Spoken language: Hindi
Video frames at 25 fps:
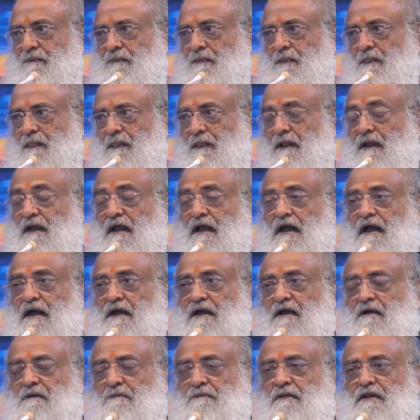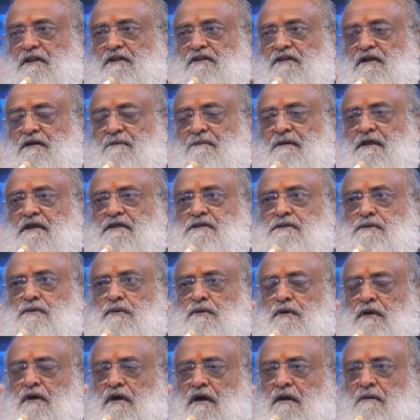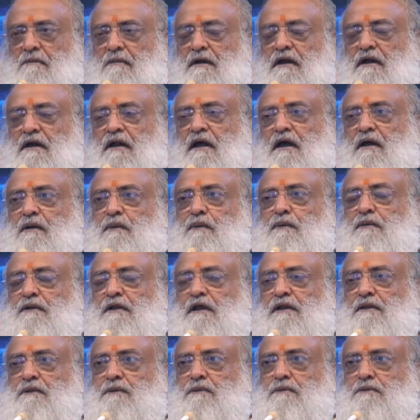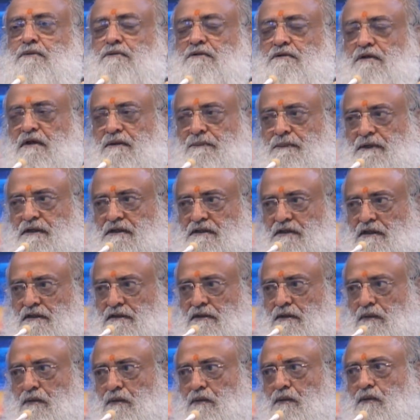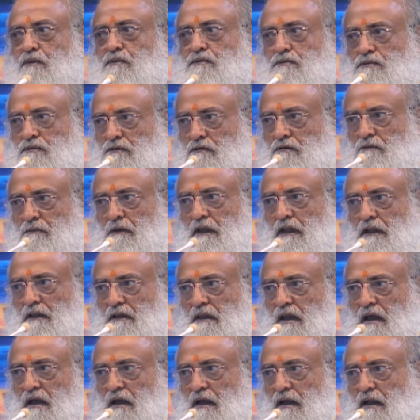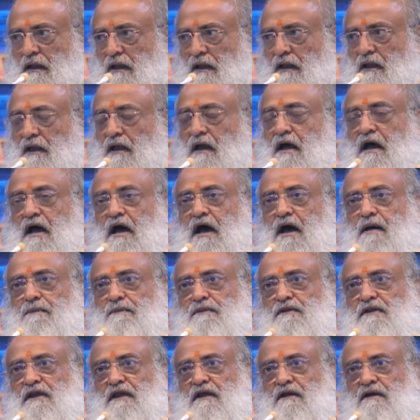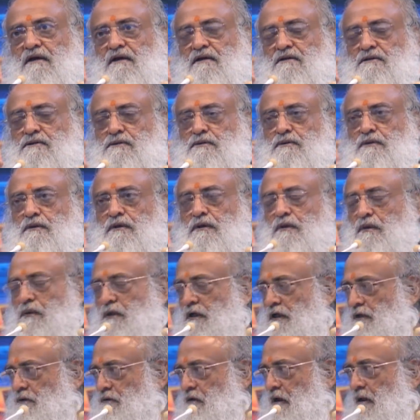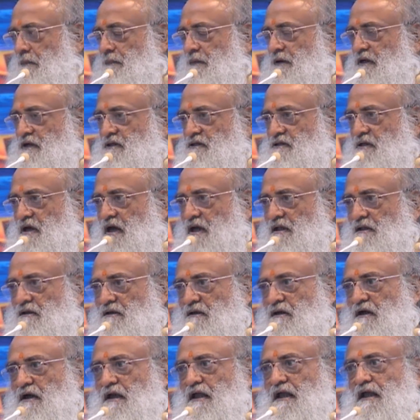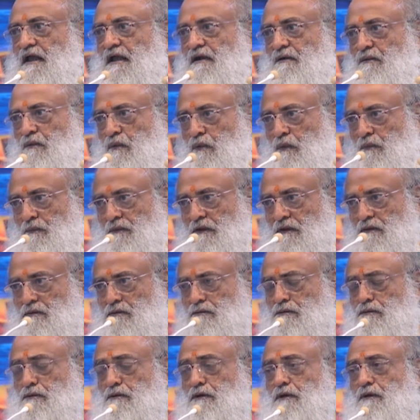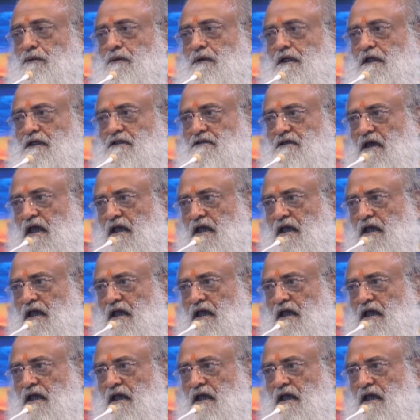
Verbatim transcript: अगर मित्र में ही सुख का भंडार होता तो दूसरे पैसेंजरों को सुख मिलता आप देखकर सुखी हो रहे तो आपके साथ खड़े हैं वो भी तो सुखी होने चाहिए